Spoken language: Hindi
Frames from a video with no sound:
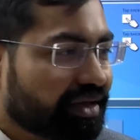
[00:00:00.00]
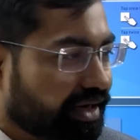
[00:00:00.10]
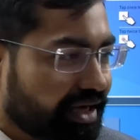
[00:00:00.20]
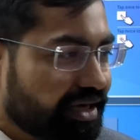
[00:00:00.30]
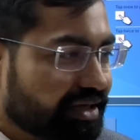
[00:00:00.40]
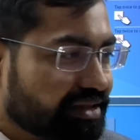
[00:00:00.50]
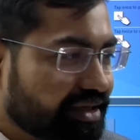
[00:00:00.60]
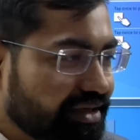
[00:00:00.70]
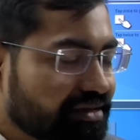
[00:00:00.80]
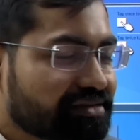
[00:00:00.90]
नहीं करते
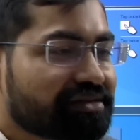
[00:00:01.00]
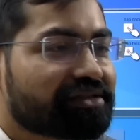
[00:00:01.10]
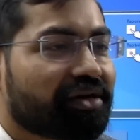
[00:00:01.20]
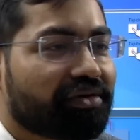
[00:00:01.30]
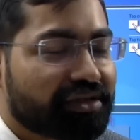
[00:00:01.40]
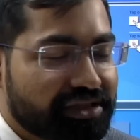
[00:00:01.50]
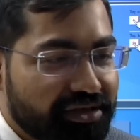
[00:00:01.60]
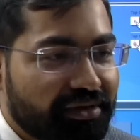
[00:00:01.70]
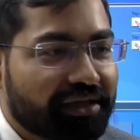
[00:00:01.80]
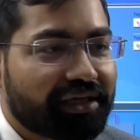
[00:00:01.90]
हैं चलो
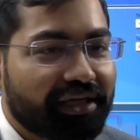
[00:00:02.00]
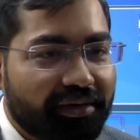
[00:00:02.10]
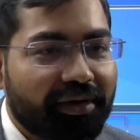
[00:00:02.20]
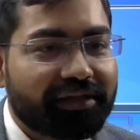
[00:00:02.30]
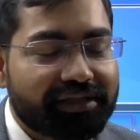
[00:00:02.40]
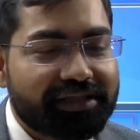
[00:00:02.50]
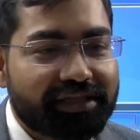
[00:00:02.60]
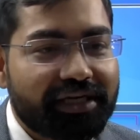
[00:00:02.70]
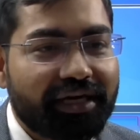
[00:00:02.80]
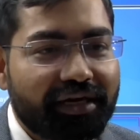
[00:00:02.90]
अच्छी बात है ये बात
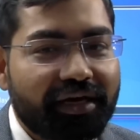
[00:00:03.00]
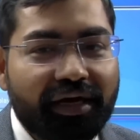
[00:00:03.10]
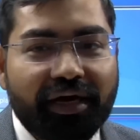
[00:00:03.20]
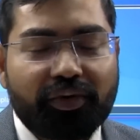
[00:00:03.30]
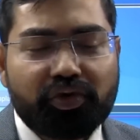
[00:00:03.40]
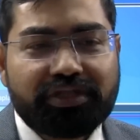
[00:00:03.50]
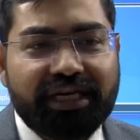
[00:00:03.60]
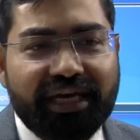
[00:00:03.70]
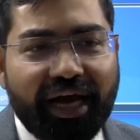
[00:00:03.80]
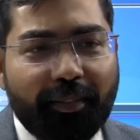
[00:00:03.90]
अच्छी है
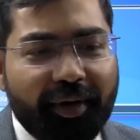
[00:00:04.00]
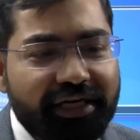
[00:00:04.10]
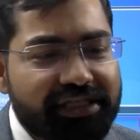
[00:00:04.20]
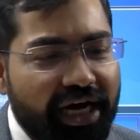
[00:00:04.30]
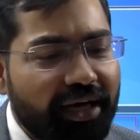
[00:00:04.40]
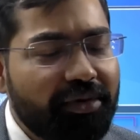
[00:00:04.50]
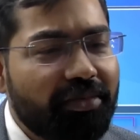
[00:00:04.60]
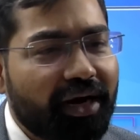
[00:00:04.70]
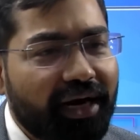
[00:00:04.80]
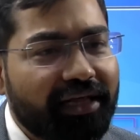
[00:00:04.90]
उनसे क्या अपेक्षाएं भी
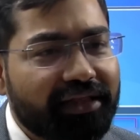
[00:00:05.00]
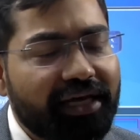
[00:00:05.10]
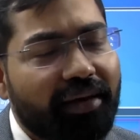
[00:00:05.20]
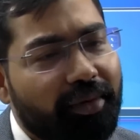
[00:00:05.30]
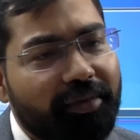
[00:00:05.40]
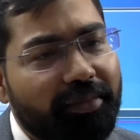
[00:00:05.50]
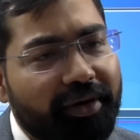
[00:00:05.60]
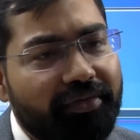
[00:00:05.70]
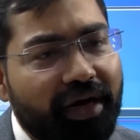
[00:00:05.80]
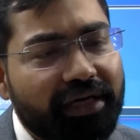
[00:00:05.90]
बना लेते हैं आप अपने
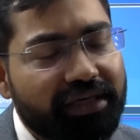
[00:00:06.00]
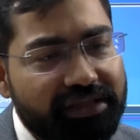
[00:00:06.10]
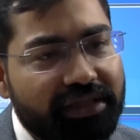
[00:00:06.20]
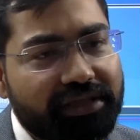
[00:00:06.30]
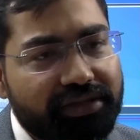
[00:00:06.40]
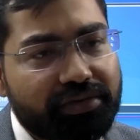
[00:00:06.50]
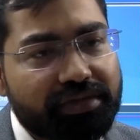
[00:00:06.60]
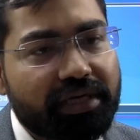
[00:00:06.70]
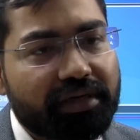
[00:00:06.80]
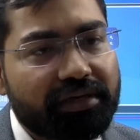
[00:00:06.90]
परिवार के सदस्यों
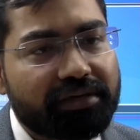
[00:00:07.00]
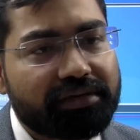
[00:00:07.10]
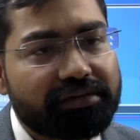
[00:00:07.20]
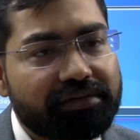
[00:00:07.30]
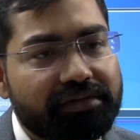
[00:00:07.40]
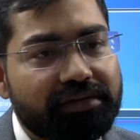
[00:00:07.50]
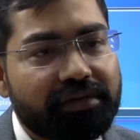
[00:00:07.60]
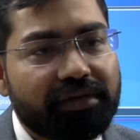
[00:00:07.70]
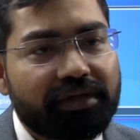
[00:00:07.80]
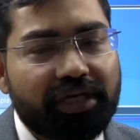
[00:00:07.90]
से
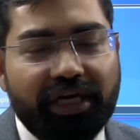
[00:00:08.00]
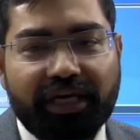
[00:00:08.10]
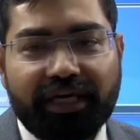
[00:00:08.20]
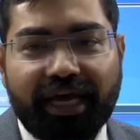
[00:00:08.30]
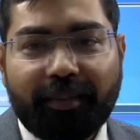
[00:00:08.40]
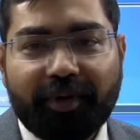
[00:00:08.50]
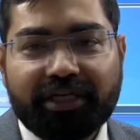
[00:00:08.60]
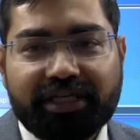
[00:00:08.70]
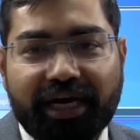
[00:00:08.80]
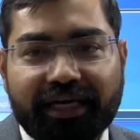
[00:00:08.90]
कि ये
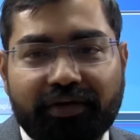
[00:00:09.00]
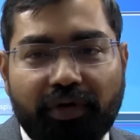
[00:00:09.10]
अपेक्षा है कि वो